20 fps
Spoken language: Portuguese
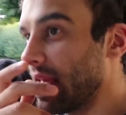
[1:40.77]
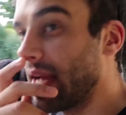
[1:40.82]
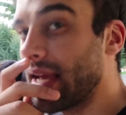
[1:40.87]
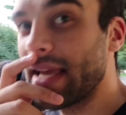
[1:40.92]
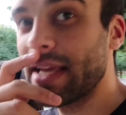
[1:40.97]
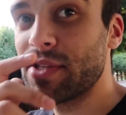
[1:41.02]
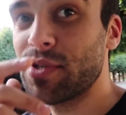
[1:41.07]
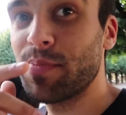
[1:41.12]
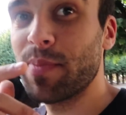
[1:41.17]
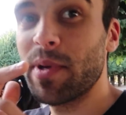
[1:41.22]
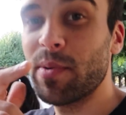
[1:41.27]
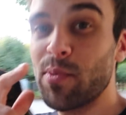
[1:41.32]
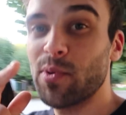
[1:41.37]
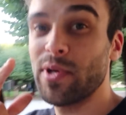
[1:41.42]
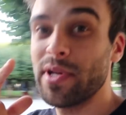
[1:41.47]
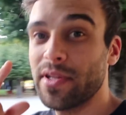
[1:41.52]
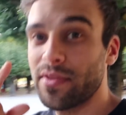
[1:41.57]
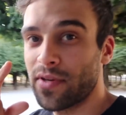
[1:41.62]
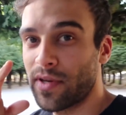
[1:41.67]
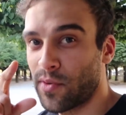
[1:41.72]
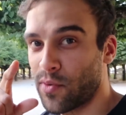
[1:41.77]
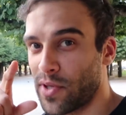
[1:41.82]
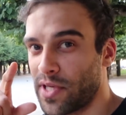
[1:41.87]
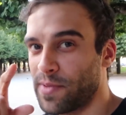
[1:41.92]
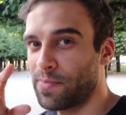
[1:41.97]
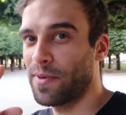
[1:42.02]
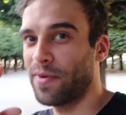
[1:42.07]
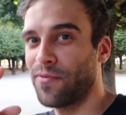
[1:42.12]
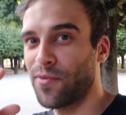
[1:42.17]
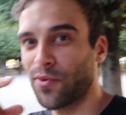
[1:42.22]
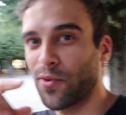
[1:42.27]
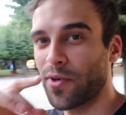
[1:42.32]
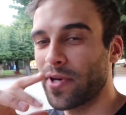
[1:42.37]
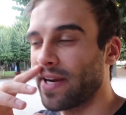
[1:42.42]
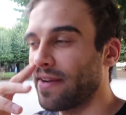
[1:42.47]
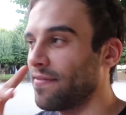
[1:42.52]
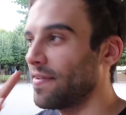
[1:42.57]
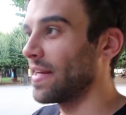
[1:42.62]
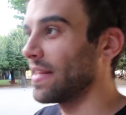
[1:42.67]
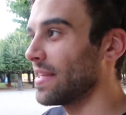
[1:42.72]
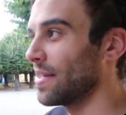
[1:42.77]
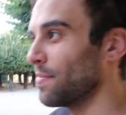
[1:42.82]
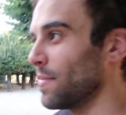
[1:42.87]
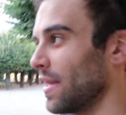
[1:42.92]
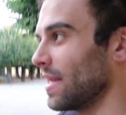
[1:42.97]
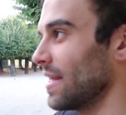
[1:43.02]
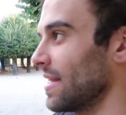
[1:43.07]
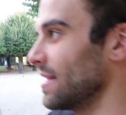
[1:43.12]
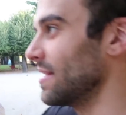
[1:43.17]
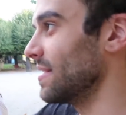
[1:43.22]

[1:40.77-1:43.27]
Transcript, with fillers: E aqui é super bonito à noite pra fotografar também.